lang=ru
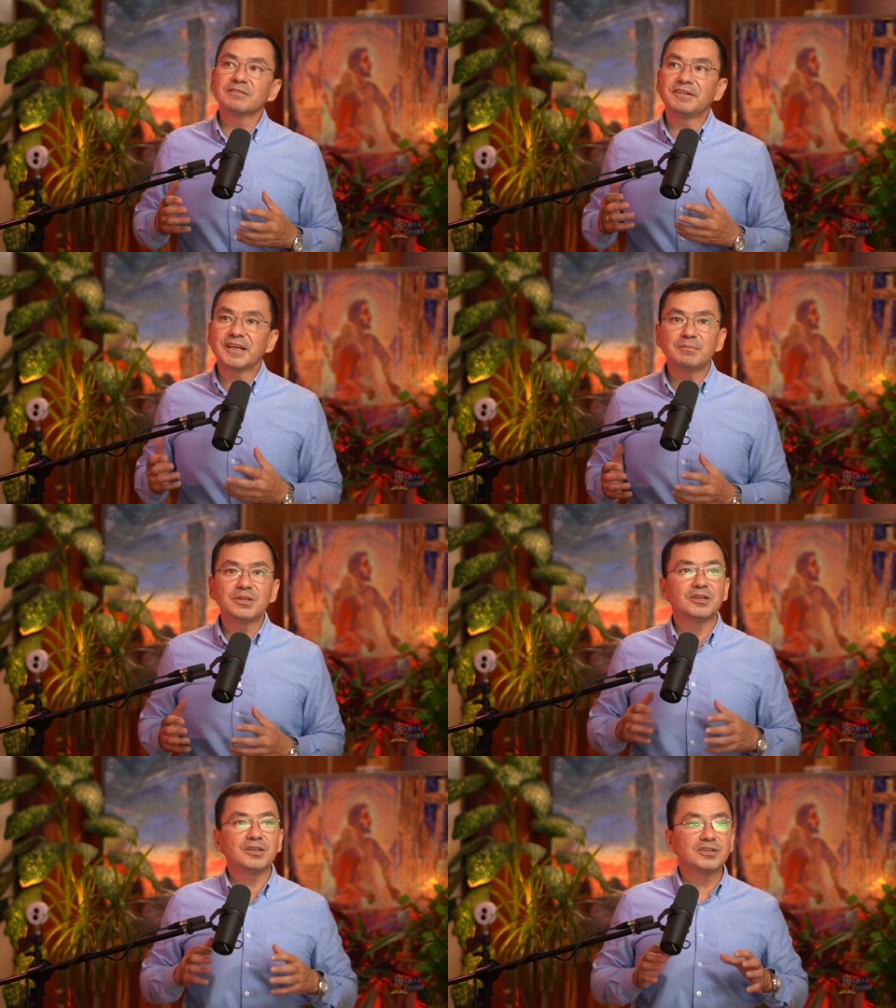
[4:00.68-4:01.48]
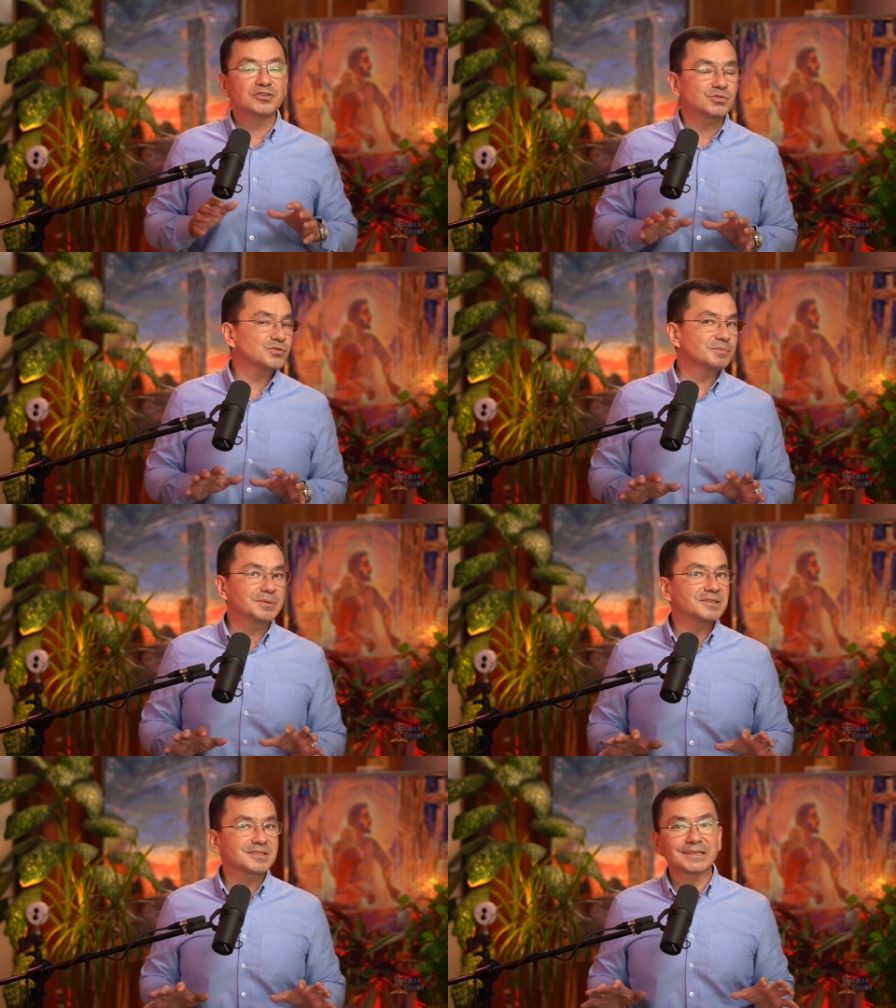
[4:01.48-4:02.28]
времени Иисус
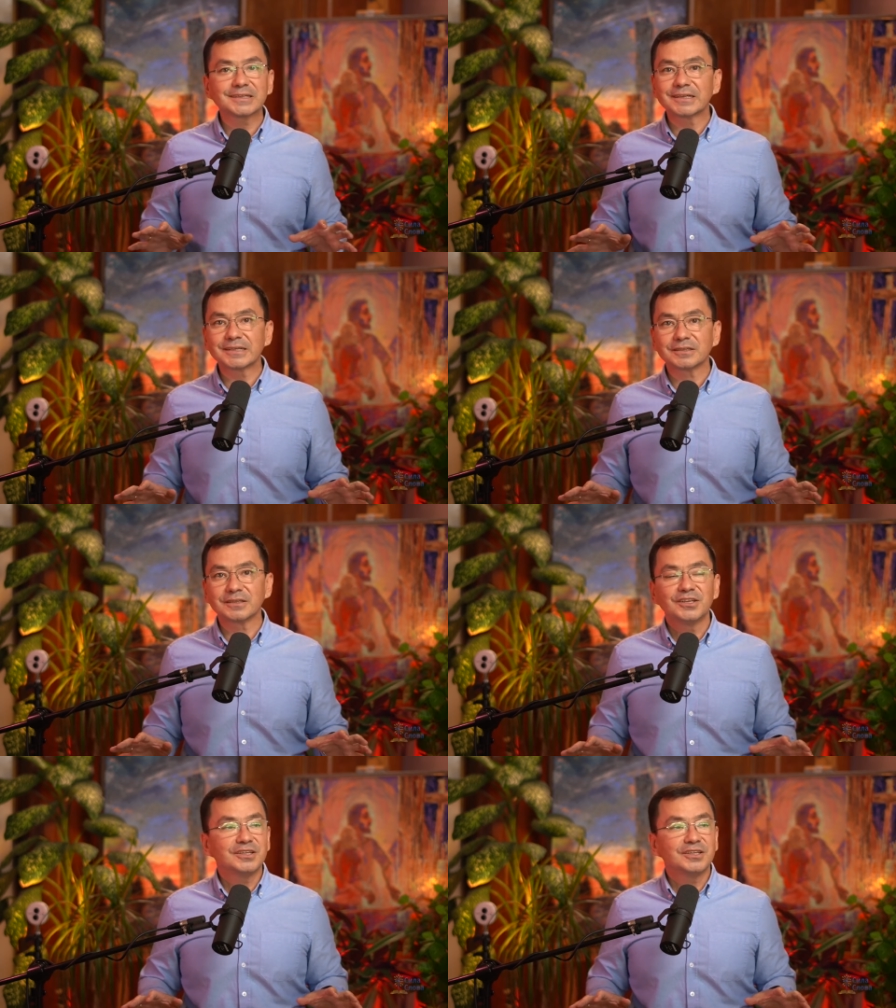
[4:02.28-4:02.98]
был сокрыт,